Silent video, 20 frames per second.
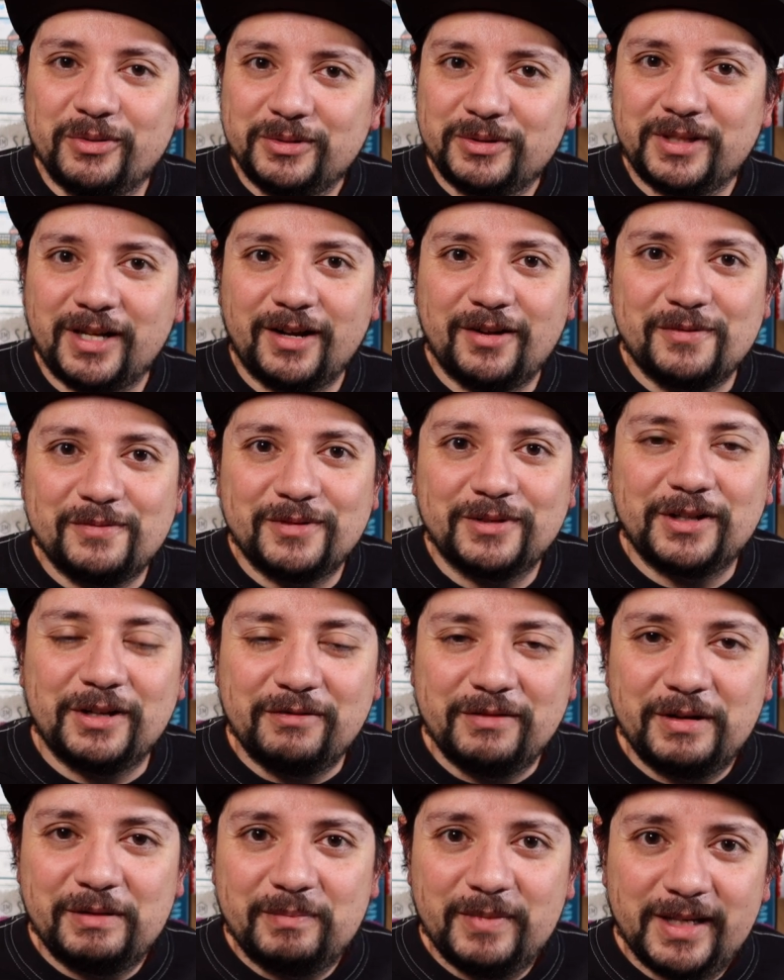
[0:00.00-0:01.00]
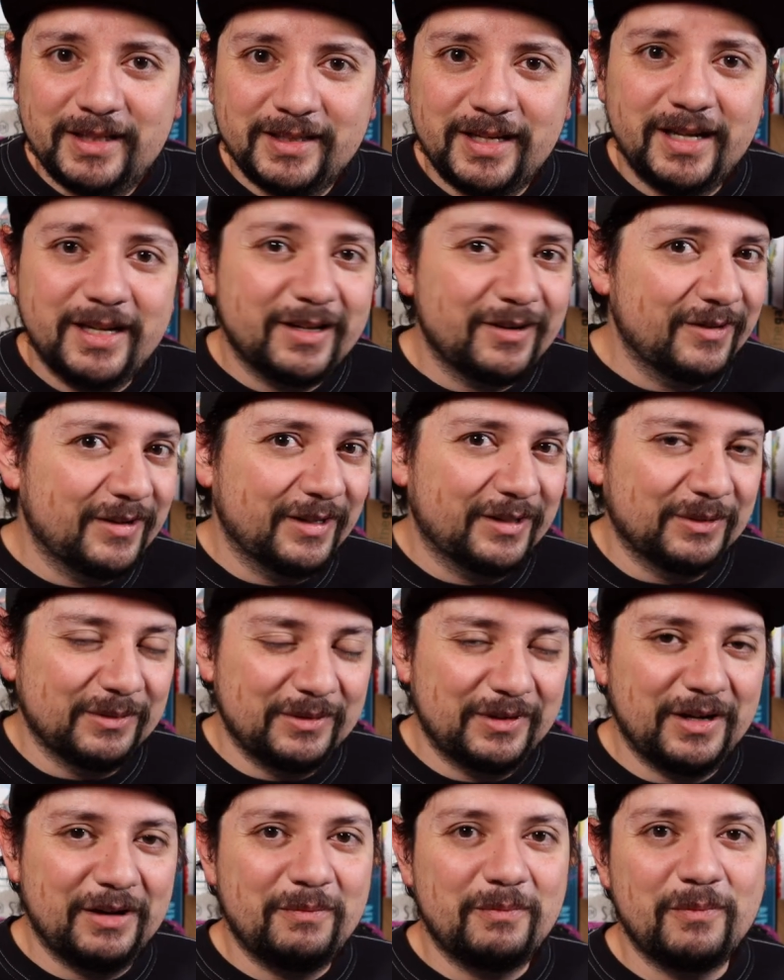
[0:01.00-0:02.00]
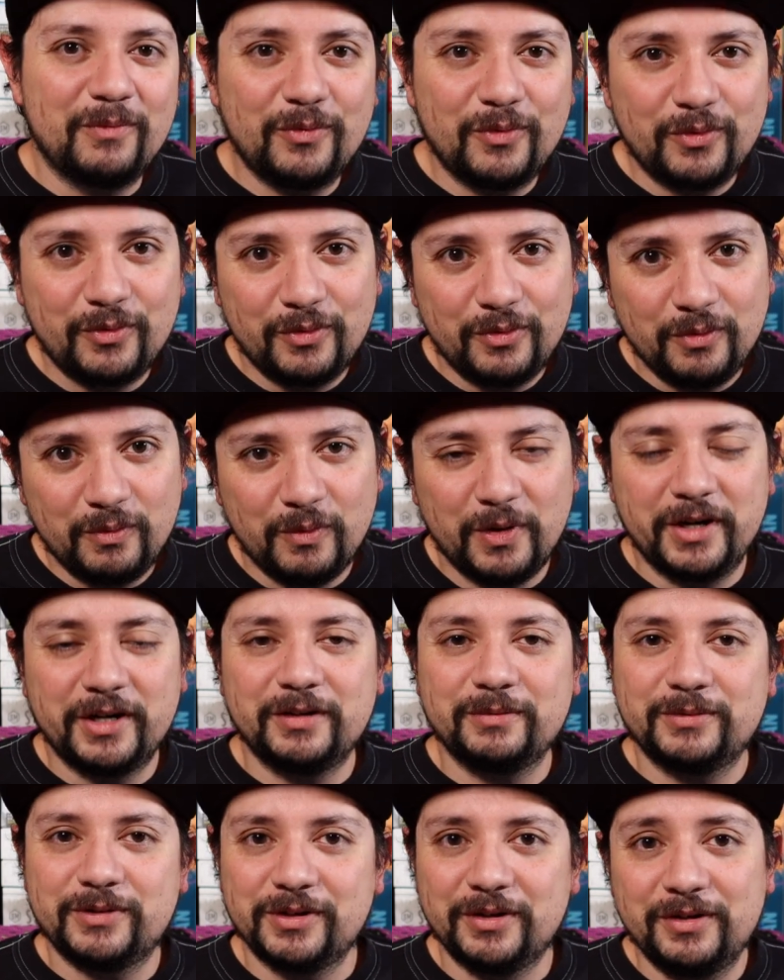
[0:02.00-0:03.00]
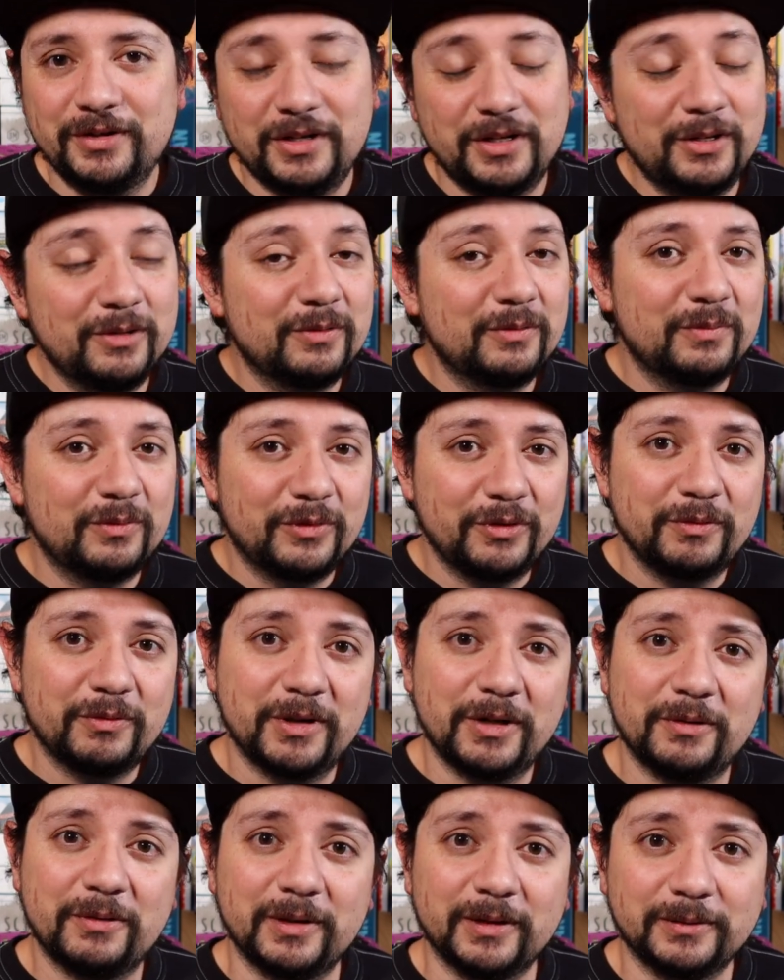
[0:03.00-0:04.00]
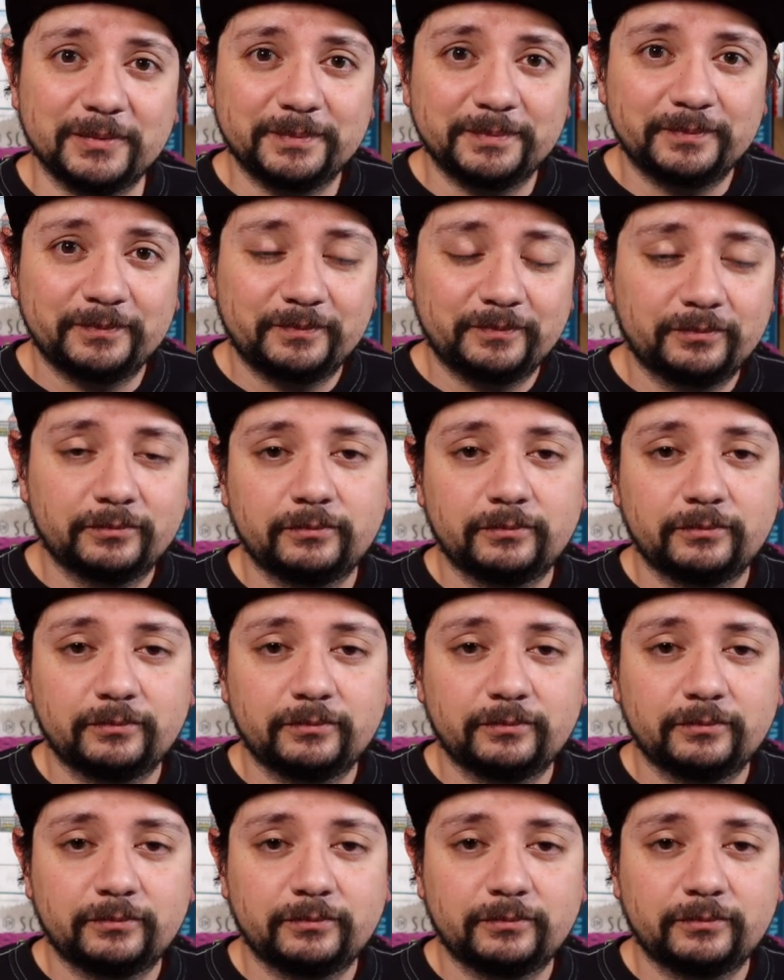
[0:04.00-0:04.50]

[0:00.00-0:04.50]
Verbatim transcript: te gusta cómo se ve en mesa, creo que es una muy buena opción y un muy buen juego.